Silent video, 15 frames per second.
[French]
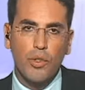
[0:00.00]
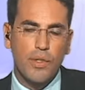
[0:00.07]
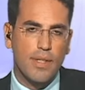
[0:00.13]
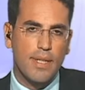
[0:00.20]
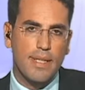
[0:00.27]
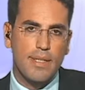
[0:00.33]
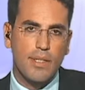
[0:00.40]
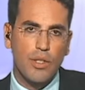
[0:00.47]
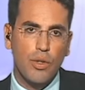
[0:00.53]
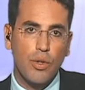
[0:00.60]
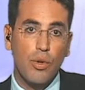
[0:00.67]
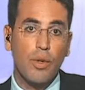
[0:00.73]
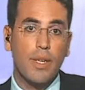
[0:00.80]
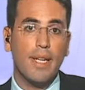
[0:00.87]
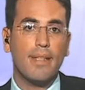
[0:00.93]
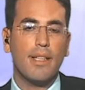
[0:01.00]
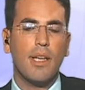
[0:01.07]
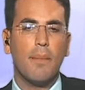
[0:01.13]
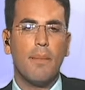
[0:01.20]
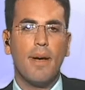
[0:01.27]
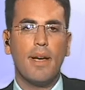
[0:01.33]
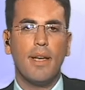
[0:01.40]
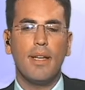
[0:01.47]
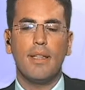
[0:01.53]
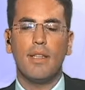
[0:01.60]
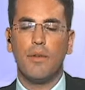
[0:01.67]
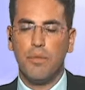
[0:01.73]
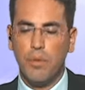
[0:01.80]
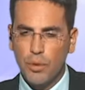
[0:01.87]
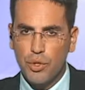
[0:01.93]
Dans un instant, le quatrième mag
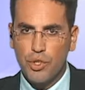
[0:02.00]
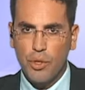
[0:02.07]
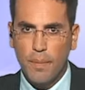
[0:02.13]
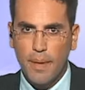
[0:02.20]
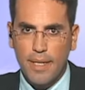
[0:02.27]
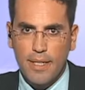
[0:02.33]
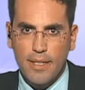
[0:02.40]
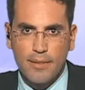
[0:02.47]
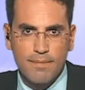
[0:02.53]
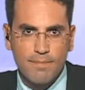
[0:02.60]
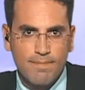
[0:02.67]
des Foires de Champagne.